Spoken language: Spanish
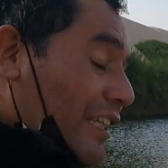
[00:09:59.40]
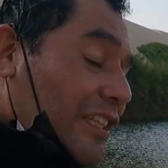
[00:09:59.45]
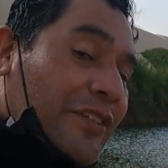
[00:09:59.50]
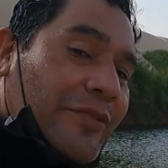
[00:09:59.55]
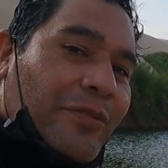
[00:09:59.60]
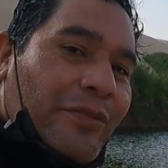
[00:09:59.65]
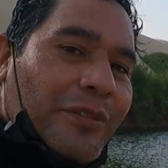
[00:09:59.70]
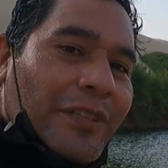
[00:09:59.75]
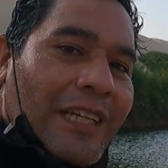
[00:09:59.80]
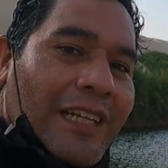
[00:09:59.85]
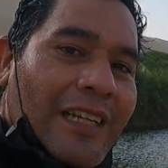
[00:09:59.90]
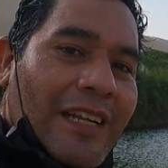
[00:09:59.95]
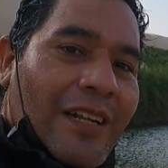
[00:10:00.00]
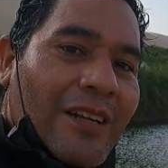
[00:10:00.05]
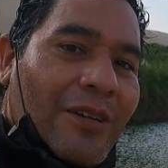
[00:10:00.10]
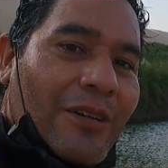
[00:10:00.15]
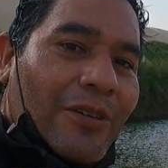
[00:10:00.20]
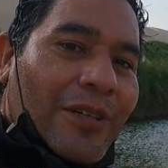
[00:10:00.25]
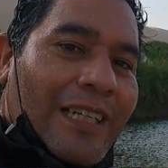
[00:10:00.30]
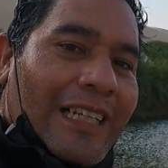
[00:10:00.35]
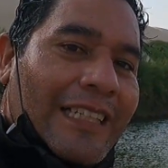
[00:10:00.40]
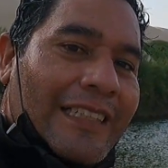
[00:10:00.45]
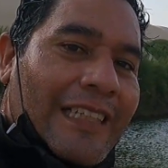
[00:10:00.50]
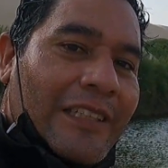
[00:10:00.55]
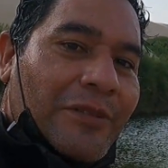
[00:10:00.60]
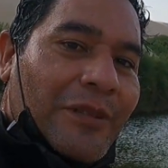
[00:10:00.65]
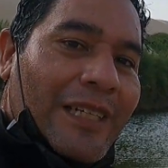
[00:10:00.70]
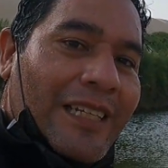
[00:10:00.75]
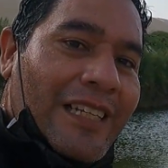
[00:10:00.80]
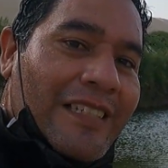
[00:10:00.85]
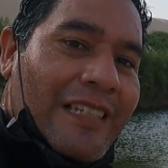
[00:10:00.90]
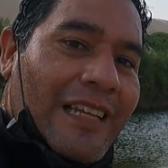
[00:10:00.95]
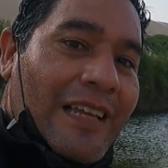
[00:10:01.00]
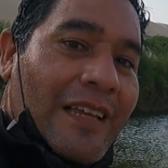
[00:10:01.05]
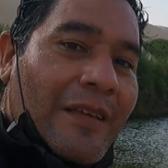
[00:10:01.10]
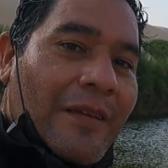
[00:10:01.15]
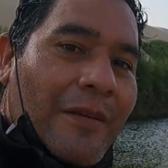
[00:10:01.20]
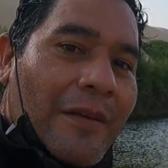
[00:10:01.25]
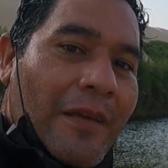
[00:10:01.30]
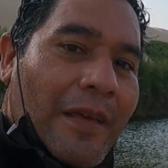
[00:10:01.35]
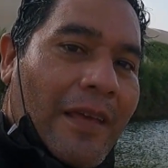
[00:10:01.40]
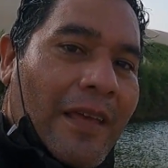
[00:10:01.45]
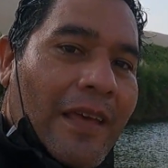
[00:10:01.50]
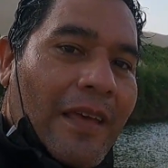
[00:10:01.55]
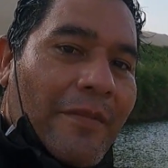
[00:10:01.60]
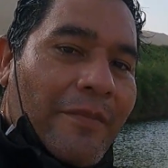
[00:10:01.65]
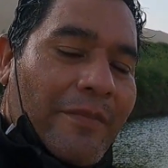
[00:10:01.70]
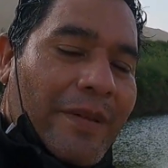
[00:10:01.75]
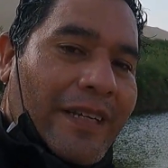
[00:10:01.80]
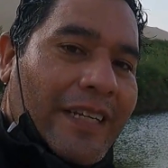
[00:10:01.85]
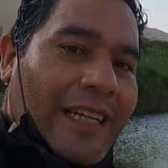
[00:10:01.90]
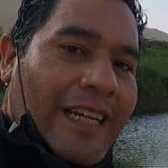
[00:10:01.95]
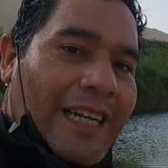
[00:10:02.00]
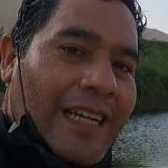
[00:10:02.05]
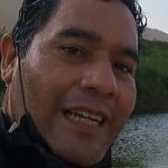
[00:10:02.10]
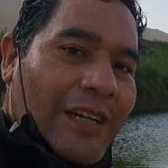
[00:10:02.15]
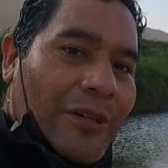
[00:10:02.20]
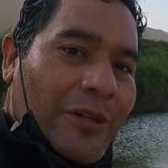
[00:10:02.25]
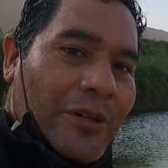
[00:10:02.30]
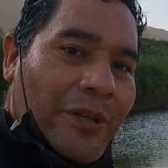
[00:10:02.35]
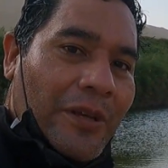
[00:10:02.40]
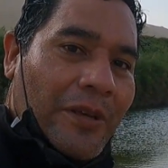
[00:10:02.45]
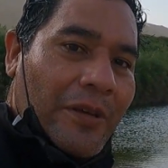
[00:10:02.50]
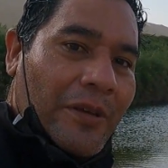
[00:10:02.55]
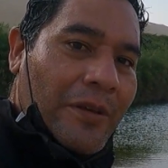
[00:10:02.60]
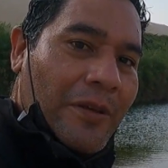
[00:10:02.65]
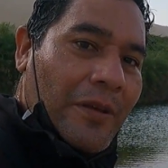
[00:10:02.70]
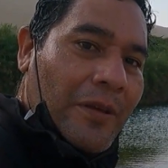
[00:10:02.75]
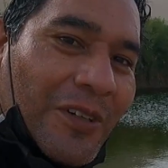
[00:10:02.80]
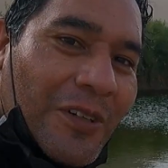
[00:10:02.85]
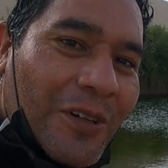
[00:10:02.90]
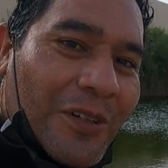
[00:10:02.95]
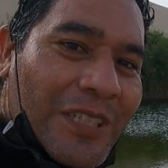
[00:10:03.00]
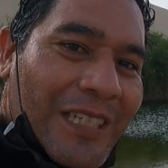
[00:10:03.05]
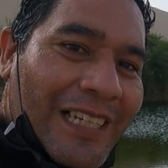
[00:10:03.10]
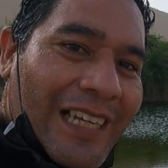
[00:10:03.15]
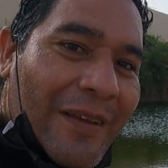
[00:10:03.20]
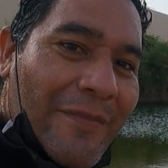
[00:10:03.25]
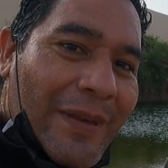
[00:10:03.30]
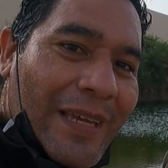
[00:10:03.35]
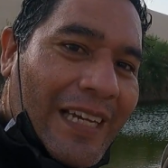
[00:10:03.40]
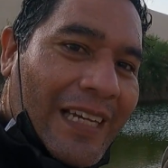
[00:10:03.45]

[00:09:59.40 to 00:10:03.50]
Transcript: a disfrutar lo que la naturaleza me regala hoy. Cosa que